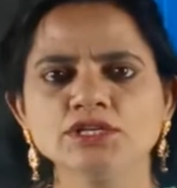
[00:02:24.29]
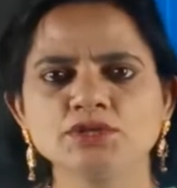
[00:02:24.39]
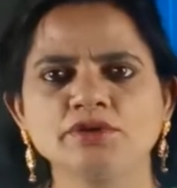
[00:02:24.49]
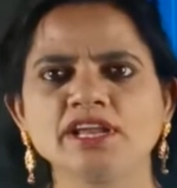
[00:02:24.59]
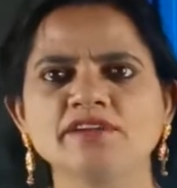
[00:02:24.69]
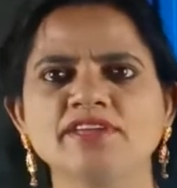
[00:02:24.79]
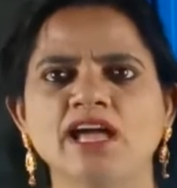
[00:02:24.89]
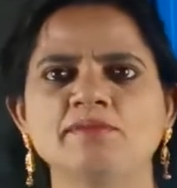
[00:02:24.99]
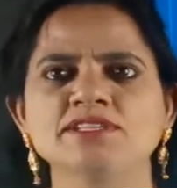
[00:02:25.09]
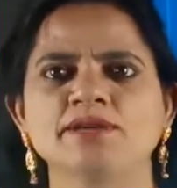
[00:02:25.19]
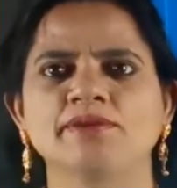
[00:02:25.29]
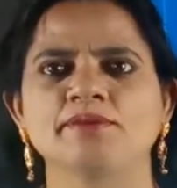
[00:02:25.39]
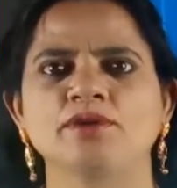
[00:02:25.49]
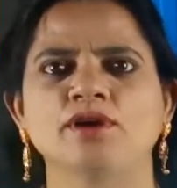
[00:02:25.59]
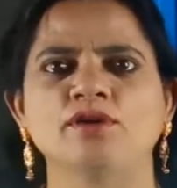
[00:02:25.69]
షూటింగ్ విరామ
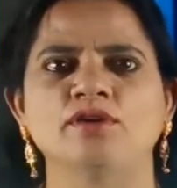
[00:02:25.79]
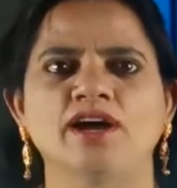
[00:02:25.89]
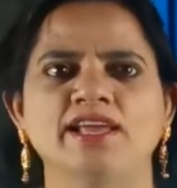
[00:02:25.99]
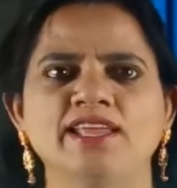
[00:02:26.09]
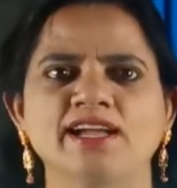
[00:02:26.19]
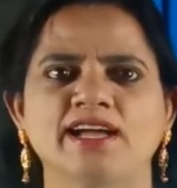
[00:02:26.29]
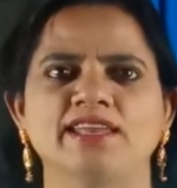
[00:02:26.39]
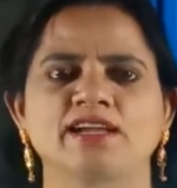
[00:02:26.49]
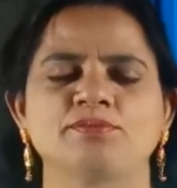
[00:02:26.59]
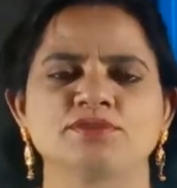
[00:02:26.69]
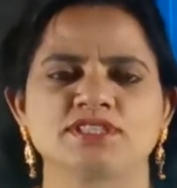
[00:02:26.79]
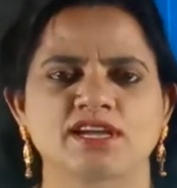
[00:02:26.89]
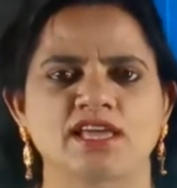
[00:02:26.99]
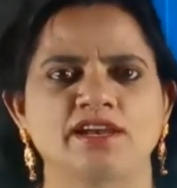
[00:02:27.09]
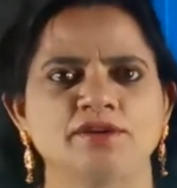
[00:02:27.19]
సమయంలో అనేక అనేక
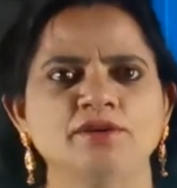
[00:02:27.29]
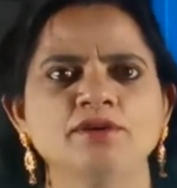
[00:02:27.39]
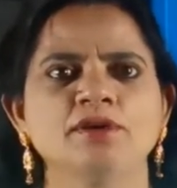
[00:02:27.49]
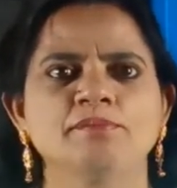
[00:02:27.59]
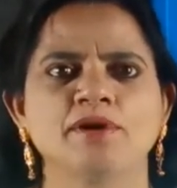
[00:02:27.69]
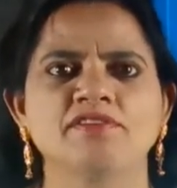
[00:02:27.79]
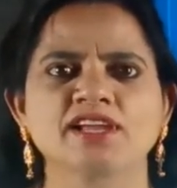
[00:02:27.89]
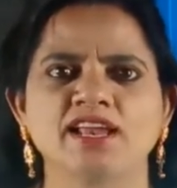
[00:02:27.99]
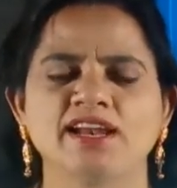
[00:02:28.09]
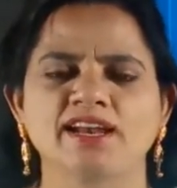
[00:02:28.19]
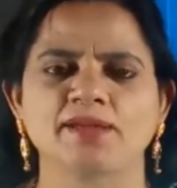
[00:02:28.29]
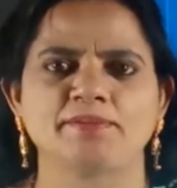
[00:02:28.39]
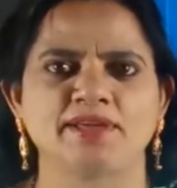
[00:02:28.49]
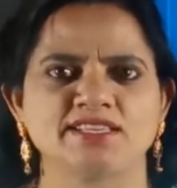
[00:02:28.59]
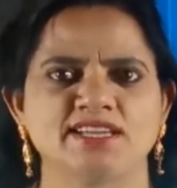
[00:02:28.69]
పుస్తకాలను పవన్ కళ్యాణ్కి
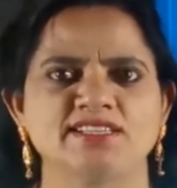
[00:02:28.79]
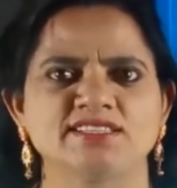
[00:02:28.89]
పరిచయం